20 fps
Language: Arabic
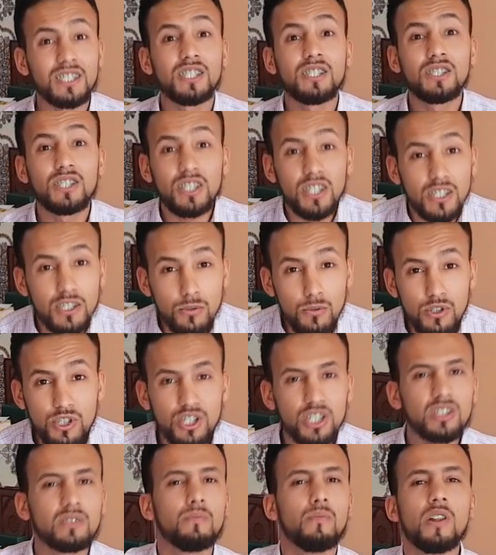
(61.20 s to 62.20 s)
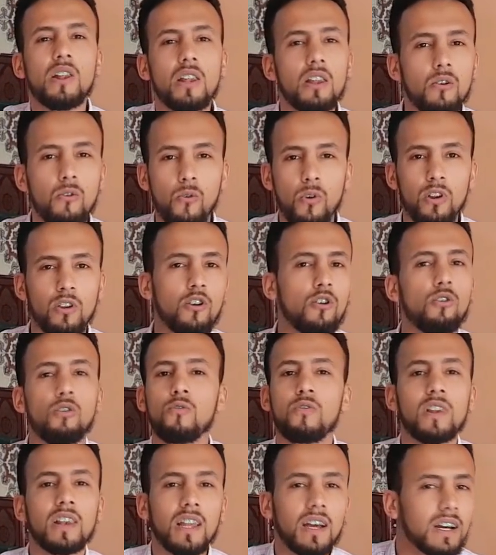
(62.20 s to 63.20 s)
كنتي كتوجد من الاول وفي
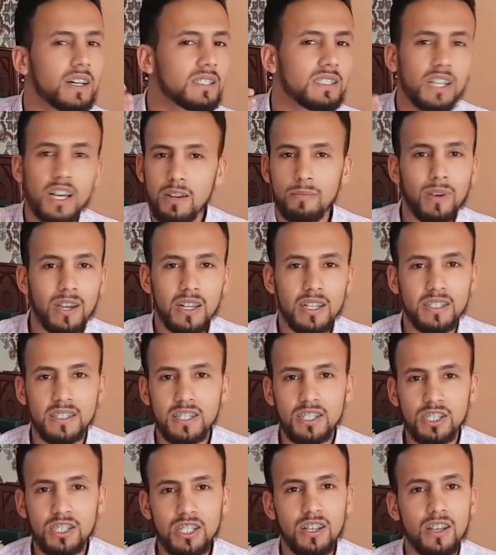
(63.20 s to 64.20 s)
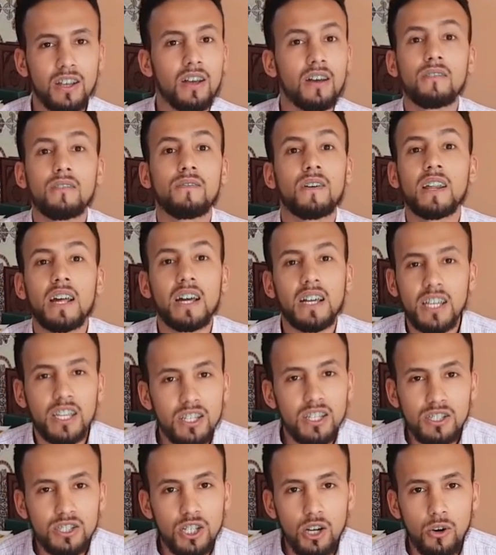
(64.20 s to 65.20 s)
الاخر تخربق لك داكشي فراه
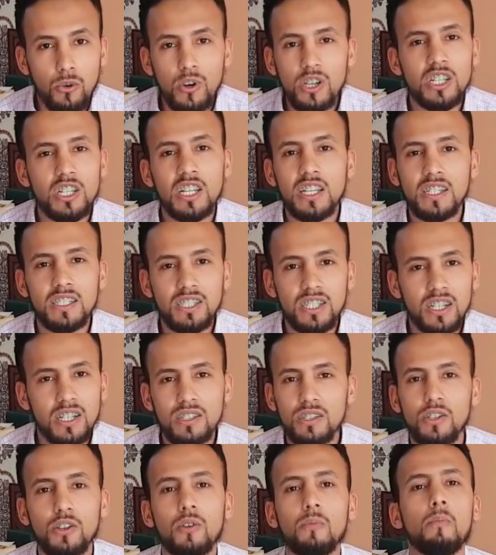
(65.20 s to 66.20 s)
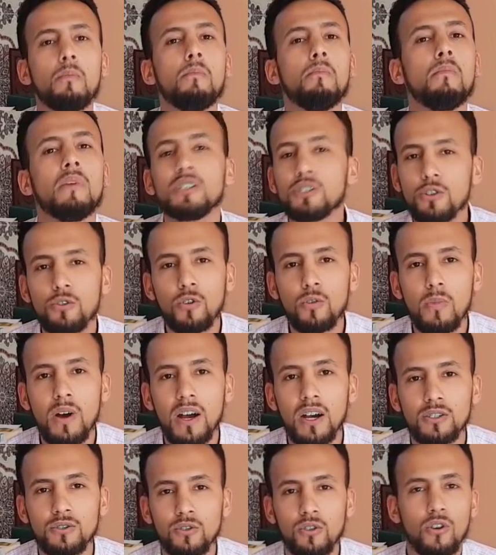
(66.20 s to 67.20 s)
كاينين شي حوايج اللي كنتي كديرهم ماشي هما
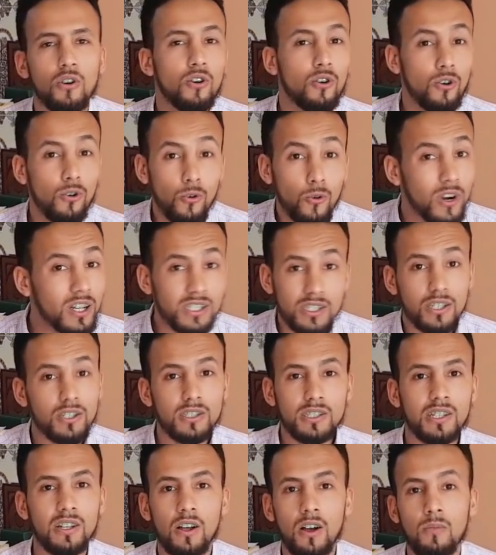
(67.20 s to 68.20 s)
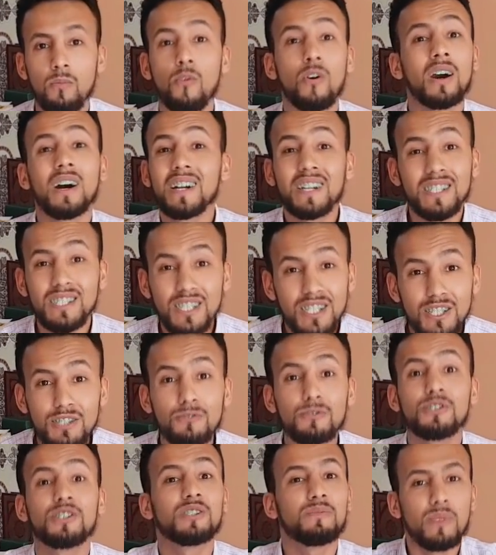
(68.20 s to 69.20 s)
هادو وخاصك تصلحهم واخا كنتي
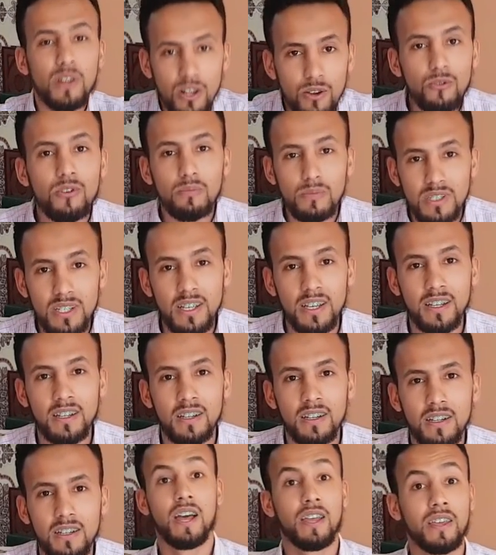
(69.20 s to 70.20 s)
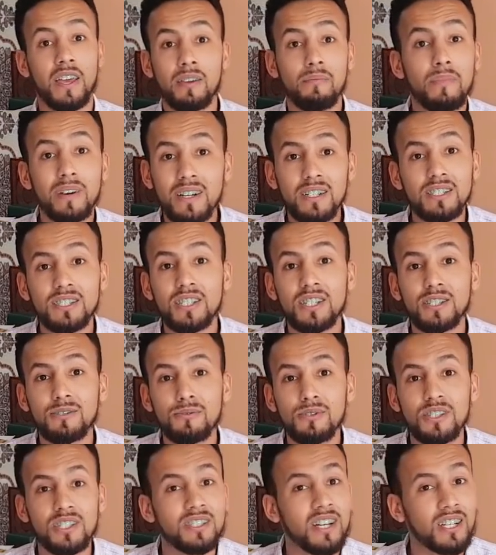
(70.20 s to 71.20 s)
كتوجد من الاول مزيان يا اما كنتي
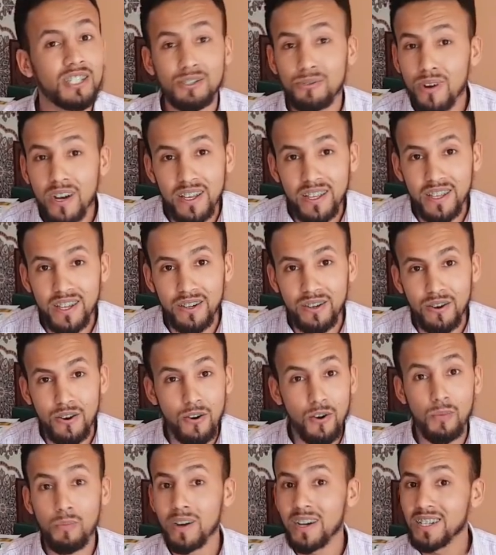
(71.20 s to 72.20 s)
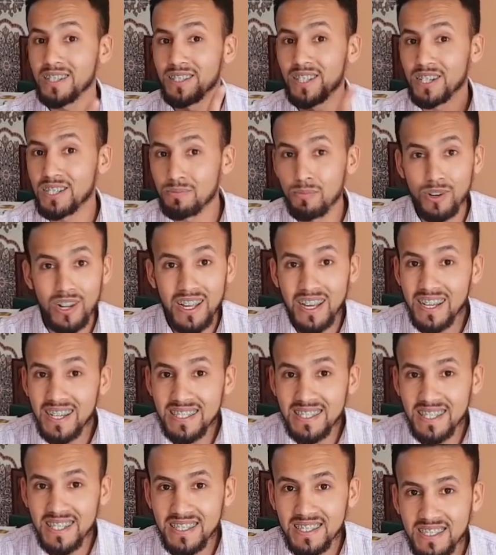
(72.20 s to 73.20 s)
كتوجد عشوائيا وما كديرش
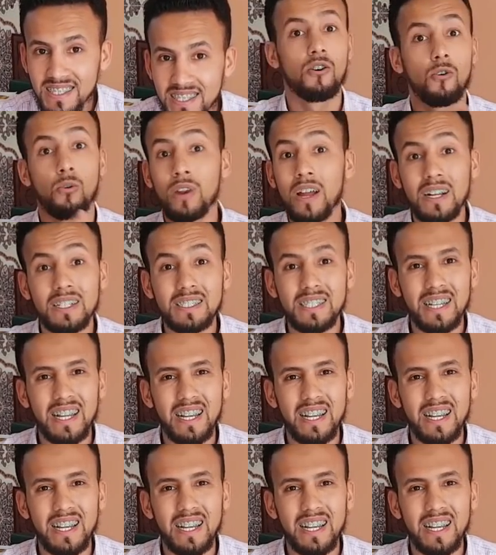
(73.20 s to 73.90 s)
ملخصات ولا اثر